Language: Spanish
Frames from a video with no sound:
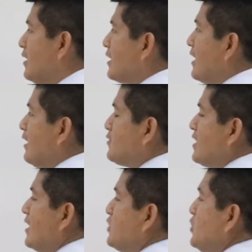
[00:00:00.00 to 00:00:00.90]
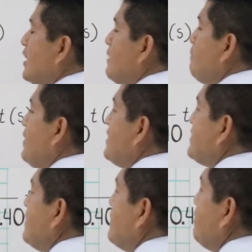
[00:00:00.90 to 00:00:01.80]
que la oscilación
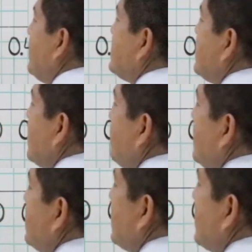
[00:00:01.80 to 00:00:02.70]
empiece básicamente